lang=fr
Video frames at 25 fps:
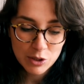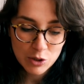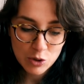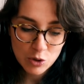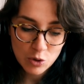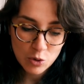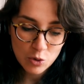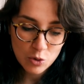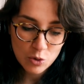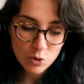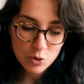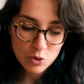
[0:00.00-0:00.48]

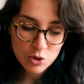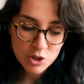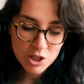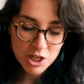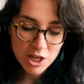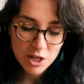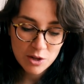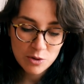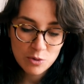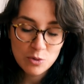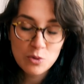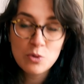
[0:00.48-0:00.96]
que
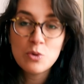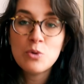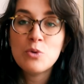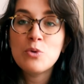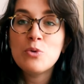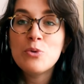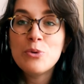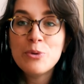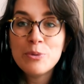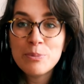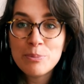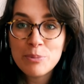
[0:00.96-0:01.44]
j'ai eu
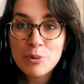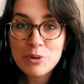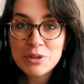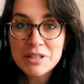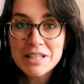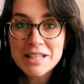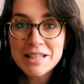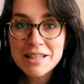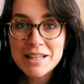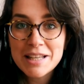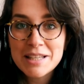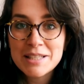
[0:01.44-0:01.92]
une
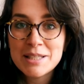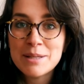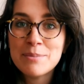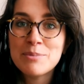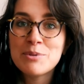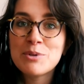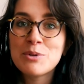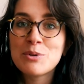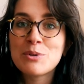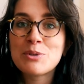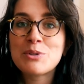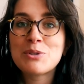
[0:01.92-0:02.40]
petite
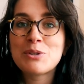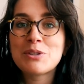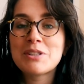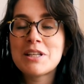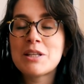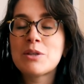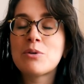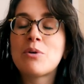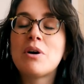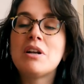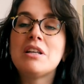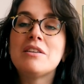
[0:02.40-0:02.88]
déception sur
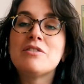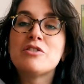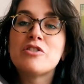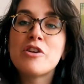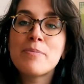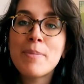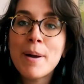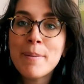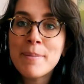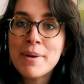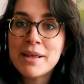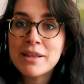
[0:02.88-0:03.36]
ces trois livres. Je
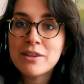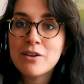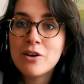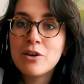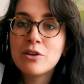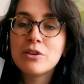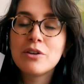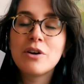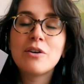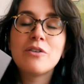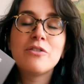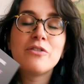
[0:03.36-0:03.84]
ne vais pas
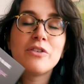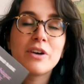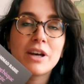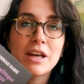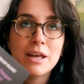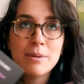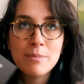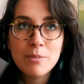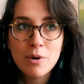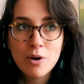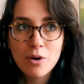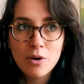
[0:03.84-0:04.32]
m'étendre
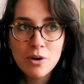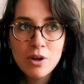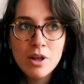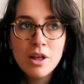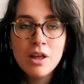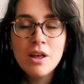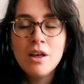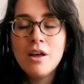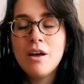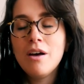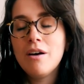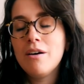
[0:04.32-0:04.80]
vraiment
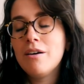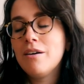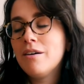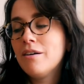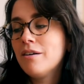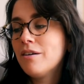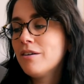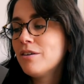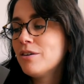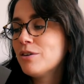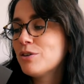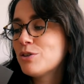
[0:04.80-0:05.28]

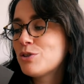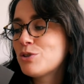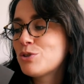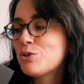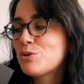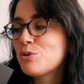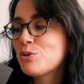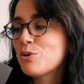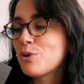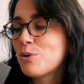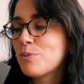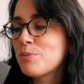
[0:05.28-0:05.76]
euh,
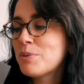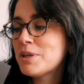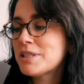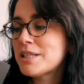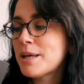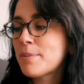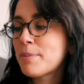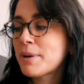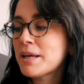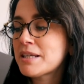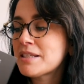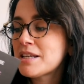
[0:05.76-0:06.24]
sur
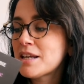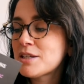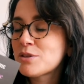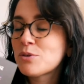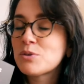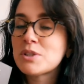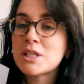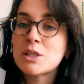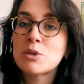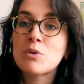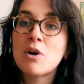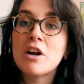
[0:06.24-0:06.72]
mes
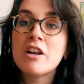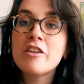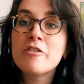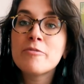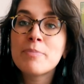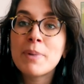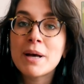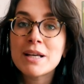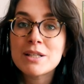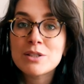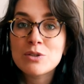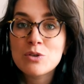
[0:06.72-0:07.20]
appréciations de ces trois
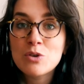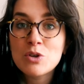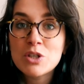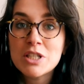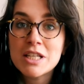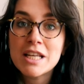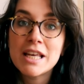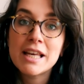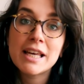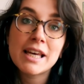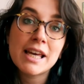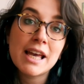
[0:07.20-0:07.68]
livres parce que
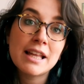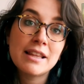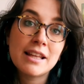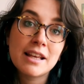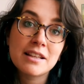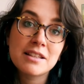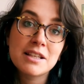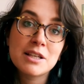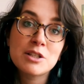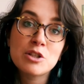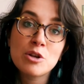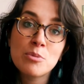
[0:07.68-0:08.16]
j'ai écrit un
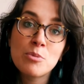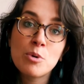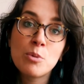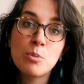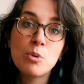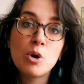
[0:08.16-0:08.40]
article sur mon